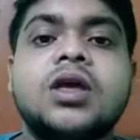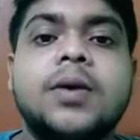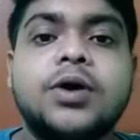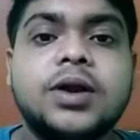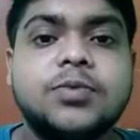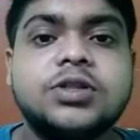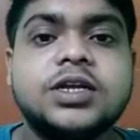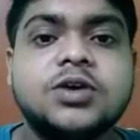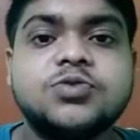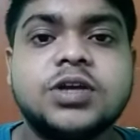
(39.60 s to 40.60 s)
এবং এর মধ্যে
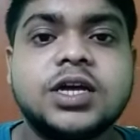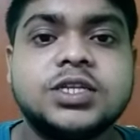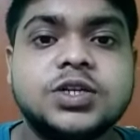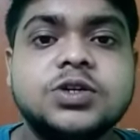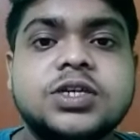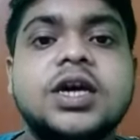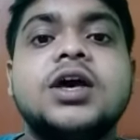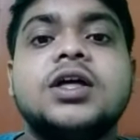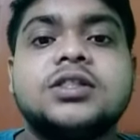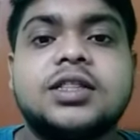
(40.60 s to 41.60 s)
এটাও শোনা যাচ্ছিল যে
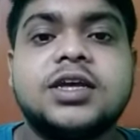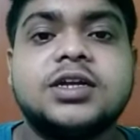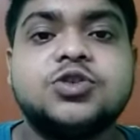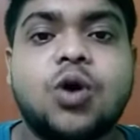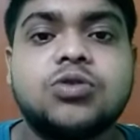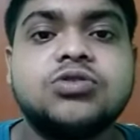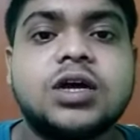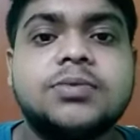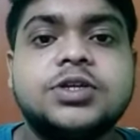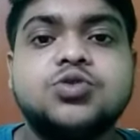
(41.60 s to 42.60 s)
তাতে একটি শর্ত
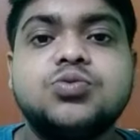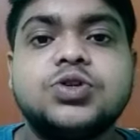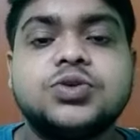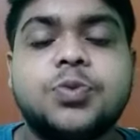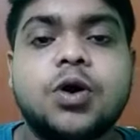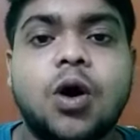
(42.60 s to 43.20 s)
থাকবে যে দু বছর পর